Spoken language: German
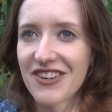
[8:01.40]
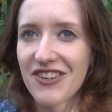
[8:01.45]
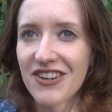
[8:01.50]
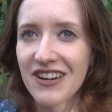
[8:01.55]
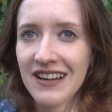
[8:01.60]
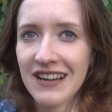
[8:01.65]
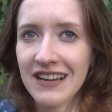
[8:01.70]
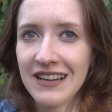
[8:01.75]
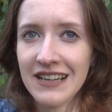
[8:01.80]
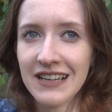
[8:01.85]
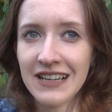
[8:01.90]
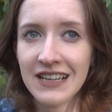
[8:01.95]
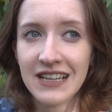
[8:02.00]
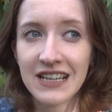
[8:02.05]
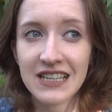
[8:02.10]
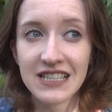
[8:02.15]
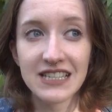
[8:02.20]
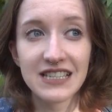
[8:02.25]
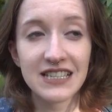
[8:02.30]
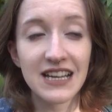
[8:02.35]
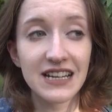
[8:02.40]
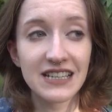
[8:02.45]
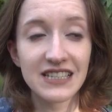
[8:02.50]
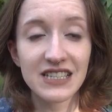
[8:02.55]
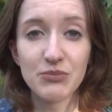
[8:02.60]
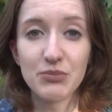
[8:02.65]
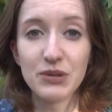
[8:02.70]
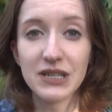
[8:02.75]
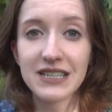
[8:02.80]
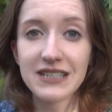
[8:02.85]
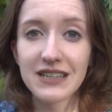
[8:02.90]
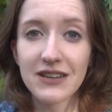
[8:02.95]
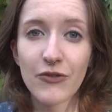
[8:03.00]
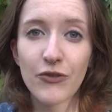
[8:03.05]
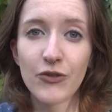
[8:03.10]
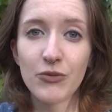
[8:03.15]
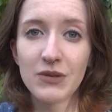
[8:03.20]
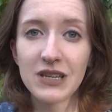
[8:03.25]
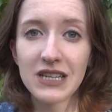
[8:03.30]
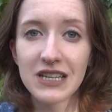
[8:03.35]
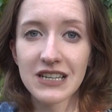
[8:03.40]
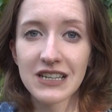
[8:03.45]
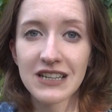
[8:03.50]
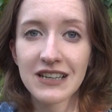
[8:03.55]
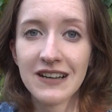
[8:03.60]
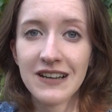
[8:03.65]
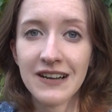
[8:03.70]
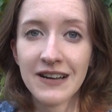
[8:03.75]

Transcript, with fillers: auch, sie sagt, sie betet für mich,